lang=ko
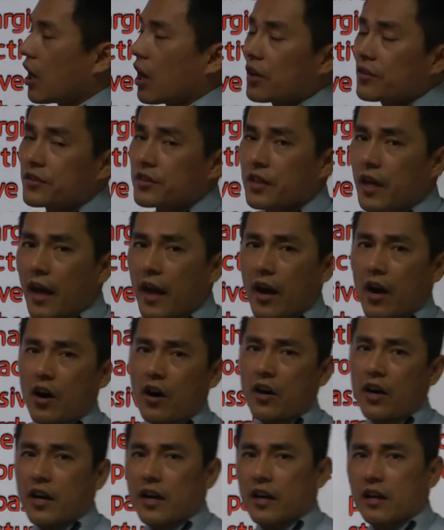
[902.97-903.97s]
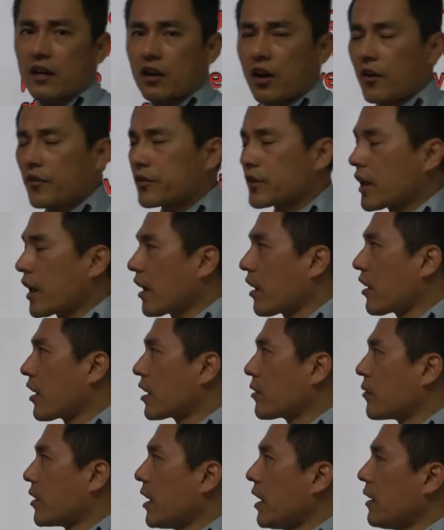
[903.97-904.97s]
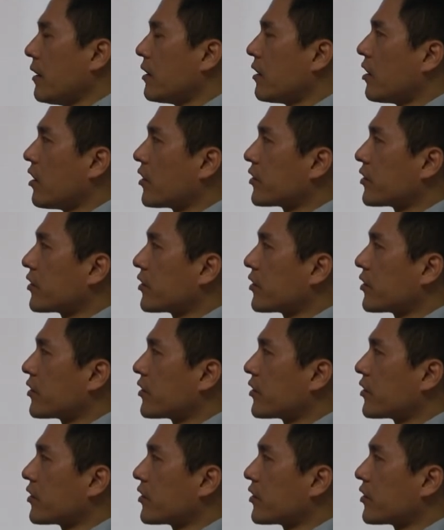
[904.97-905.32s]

uncaring, uncaring 뭐야?